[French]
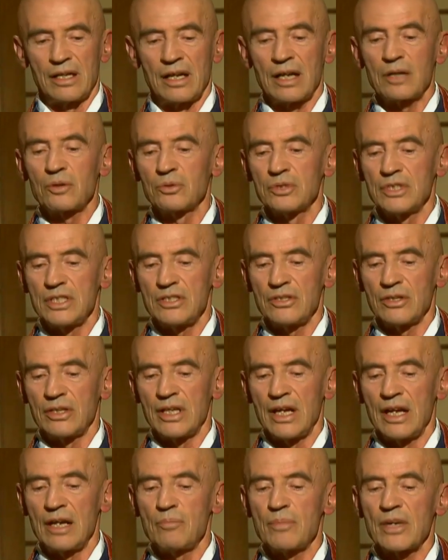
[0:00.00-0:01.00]

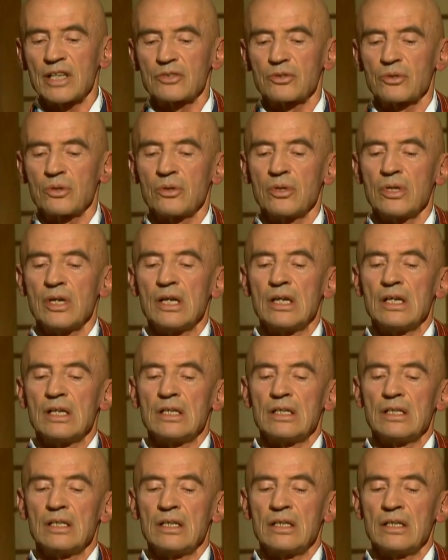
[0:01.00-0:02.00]
inconditionnelle, parce que
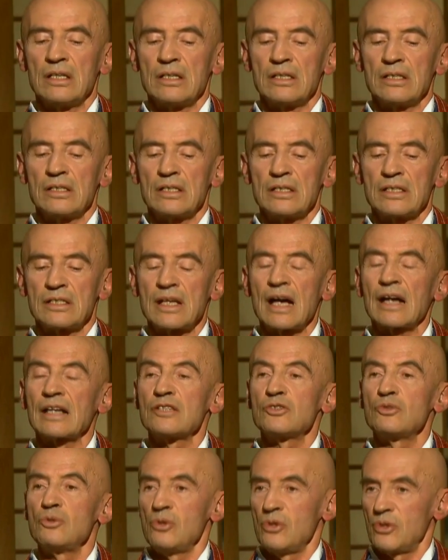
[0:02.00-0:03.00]
ça
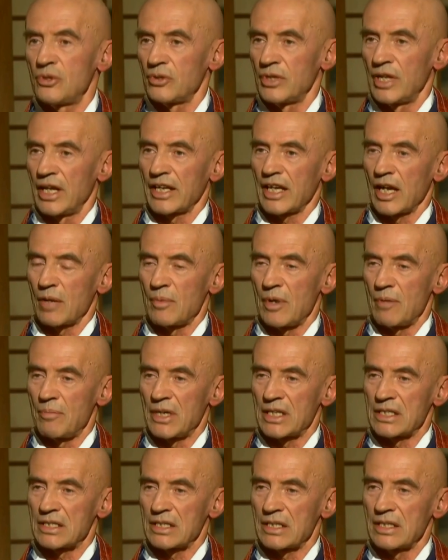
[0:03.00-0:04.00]
résulte d'un karma
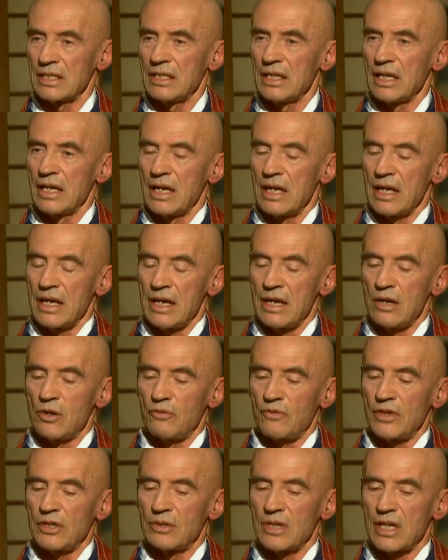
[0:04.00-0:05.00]
passé, et
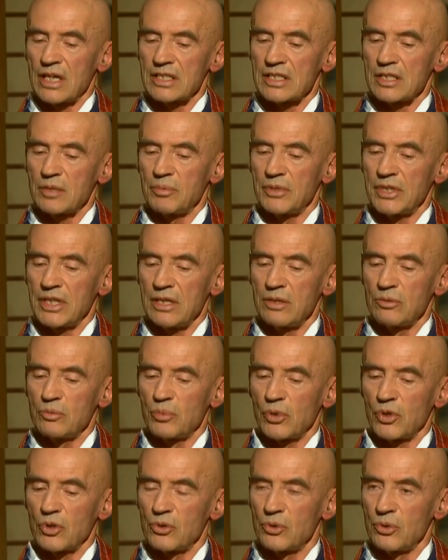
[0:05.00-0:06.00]
le fait de l'accepter
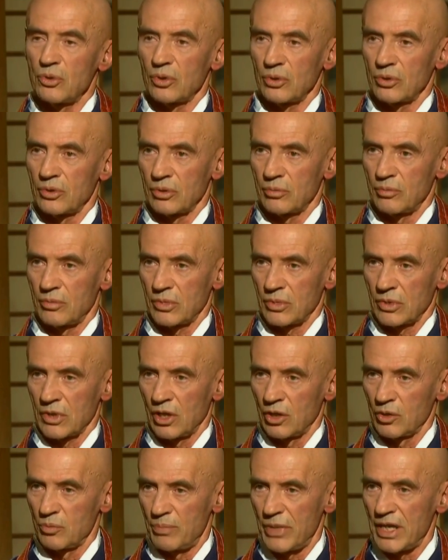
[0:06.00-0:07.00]
nous procure une
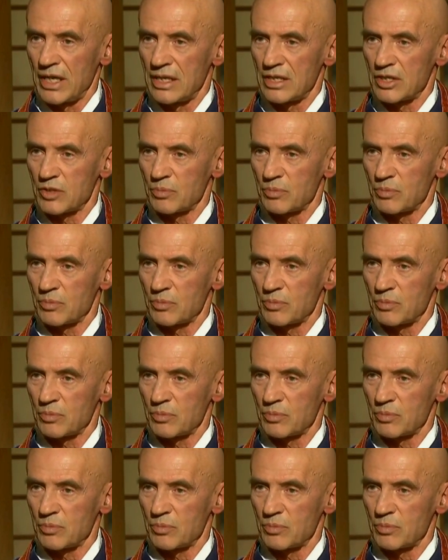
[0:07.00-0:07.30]
grande paix de